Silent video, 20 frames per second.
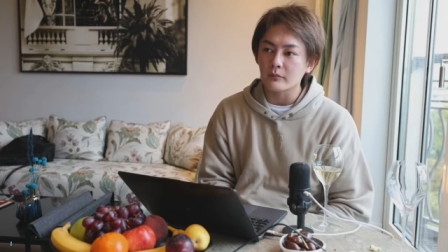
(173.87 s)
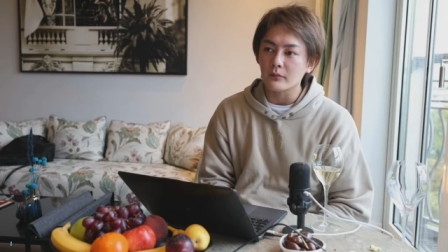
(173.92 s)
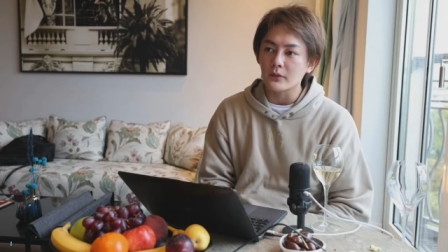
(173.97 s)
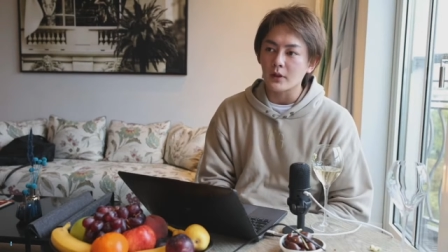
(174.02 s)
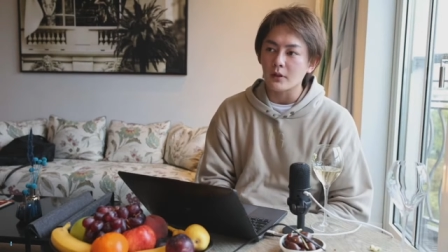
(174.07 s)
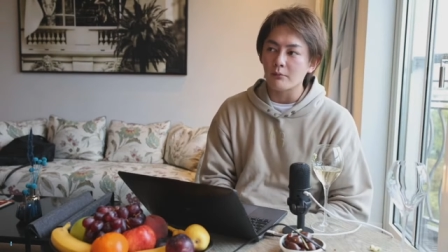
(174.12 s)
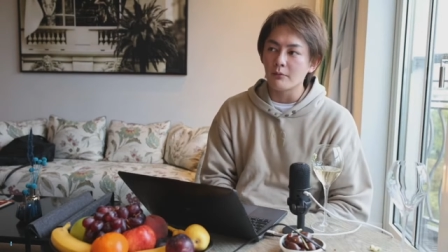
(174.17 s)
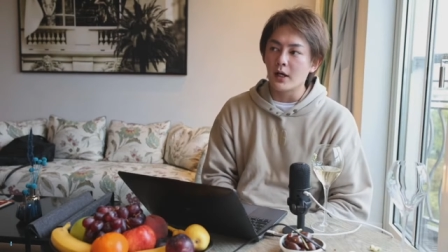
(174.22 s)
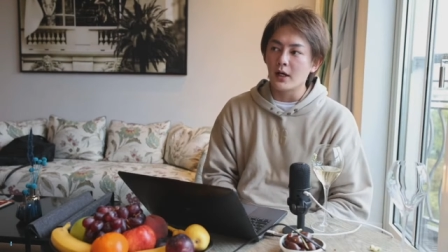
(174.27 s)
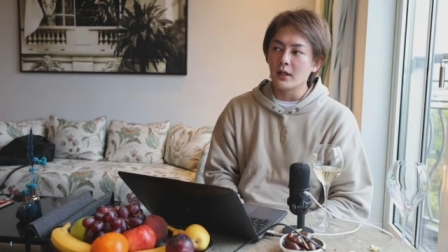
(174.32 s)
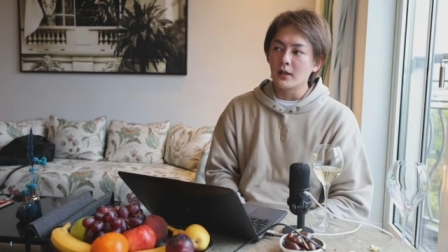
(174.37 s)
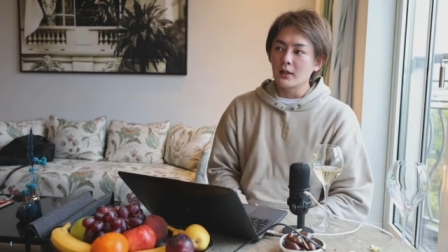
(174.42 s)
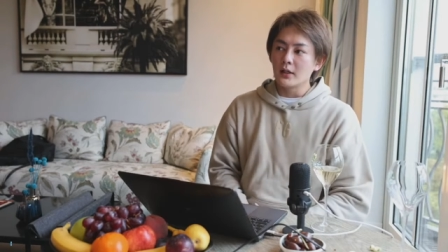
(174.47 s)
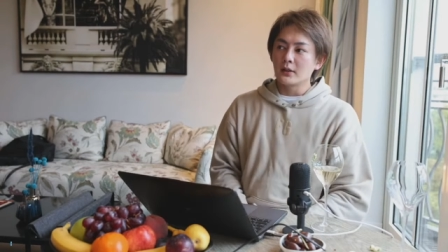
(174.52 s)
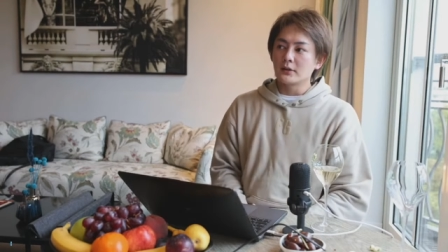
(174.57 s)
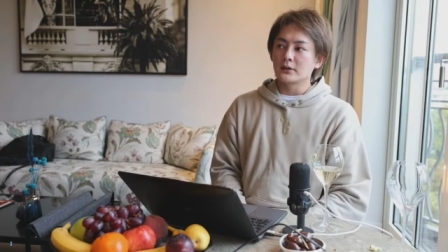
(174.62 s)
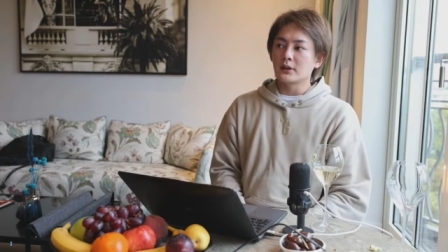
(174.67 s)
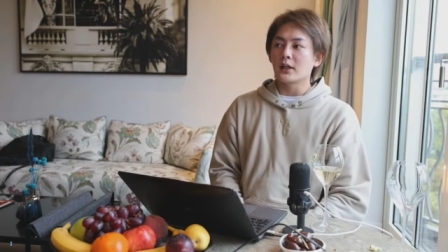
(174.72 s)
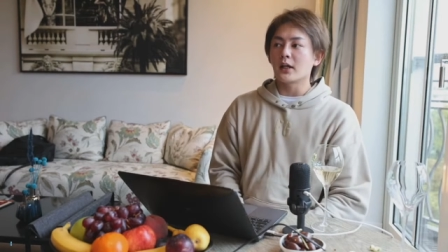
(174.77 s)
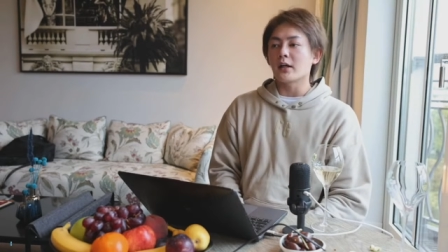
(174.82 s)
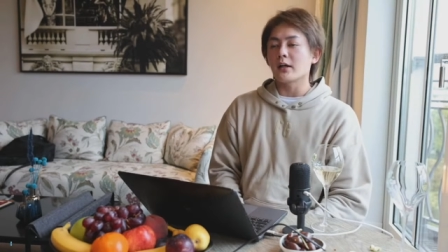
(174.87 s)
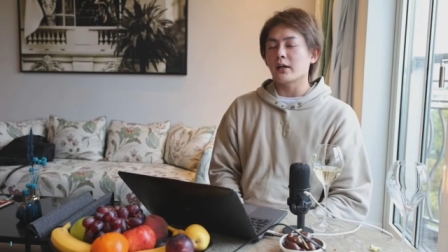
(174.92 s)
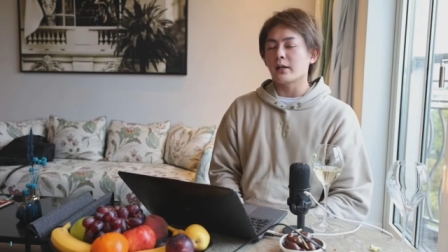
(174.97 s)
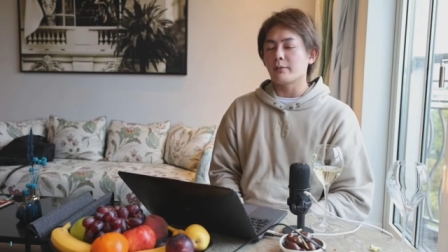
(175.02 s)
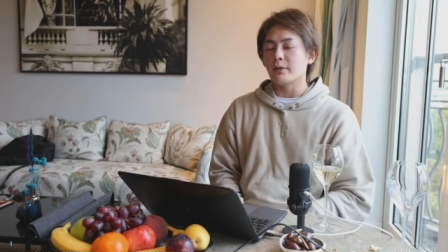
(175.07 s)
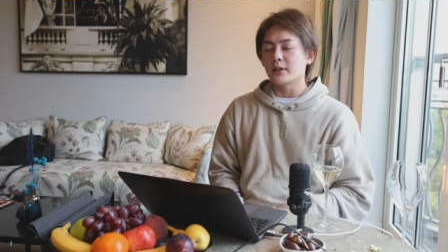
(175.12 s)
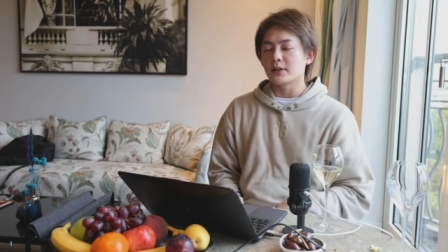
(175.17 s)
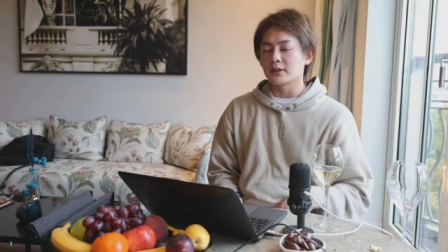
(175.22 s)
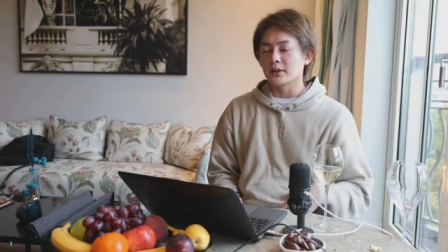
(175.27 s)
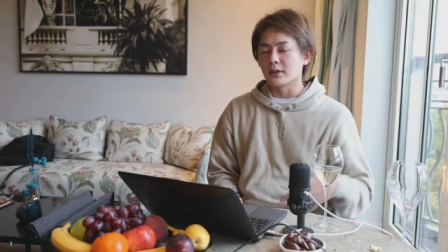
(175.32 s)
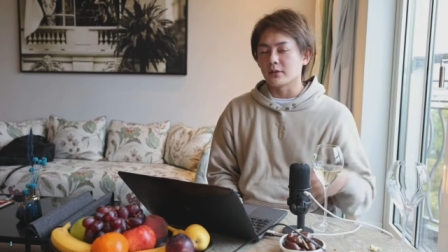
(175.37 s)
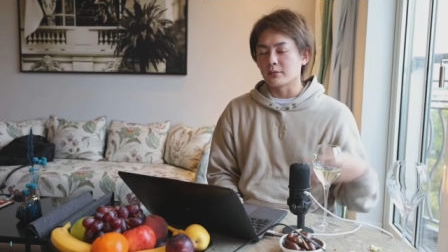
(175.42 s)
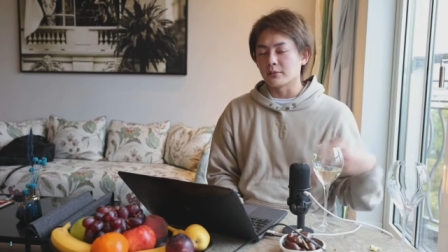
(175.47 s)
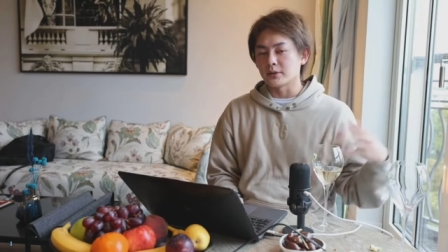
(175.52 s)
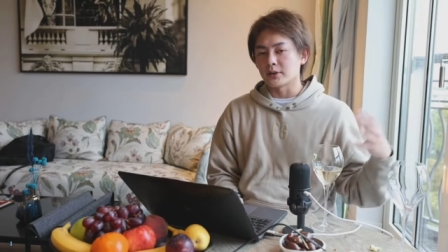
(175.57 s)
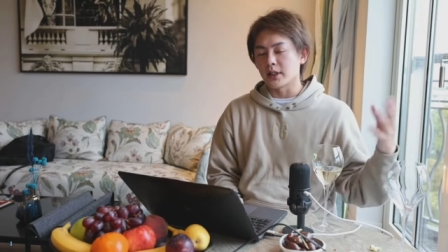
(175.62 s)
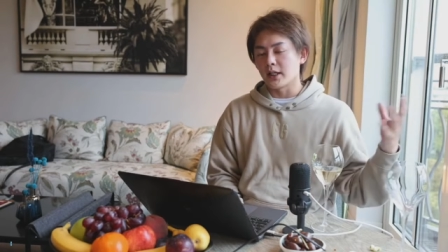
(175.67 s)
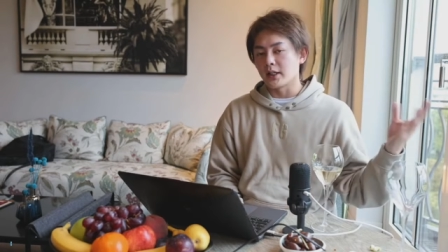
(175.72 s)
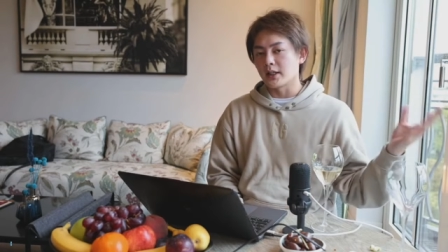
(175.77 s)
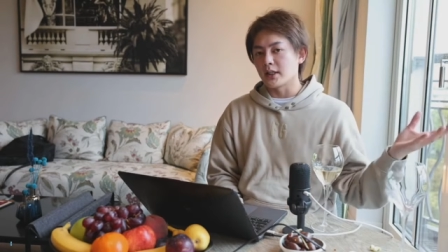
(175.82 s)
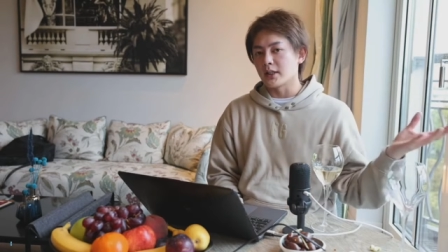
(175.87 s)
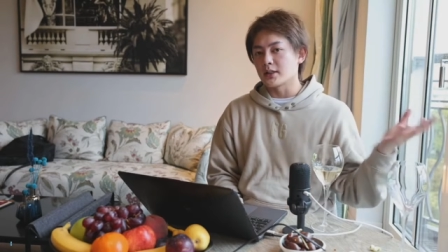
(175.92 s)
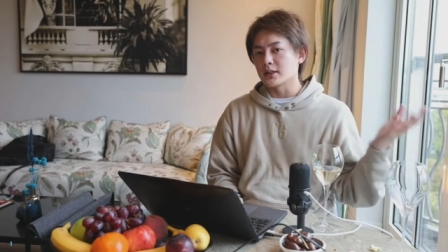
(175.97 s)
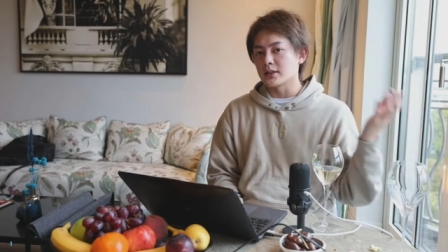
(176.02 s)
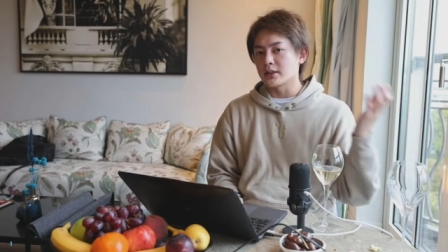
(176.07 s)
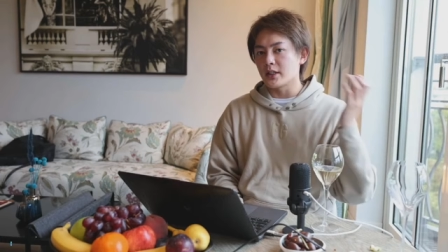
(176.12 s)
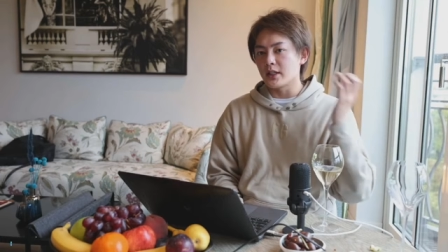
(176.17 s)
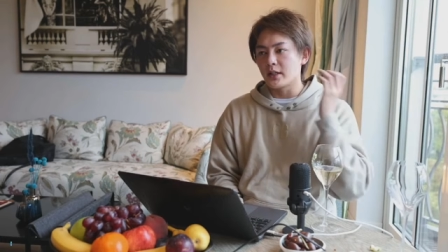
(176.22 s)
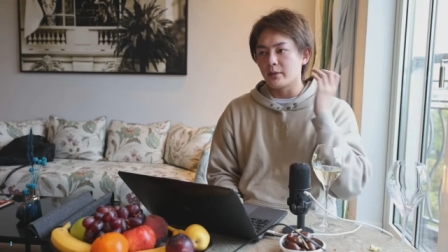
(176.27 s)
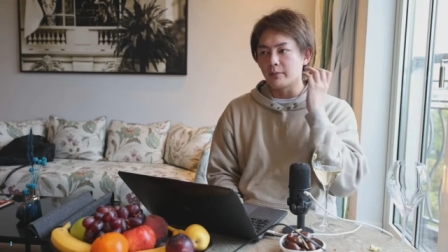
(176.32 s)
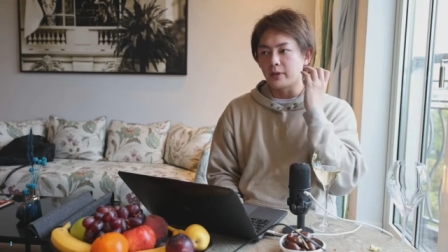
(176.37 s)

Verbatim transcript: まあ、坂垣原さんとも対談して、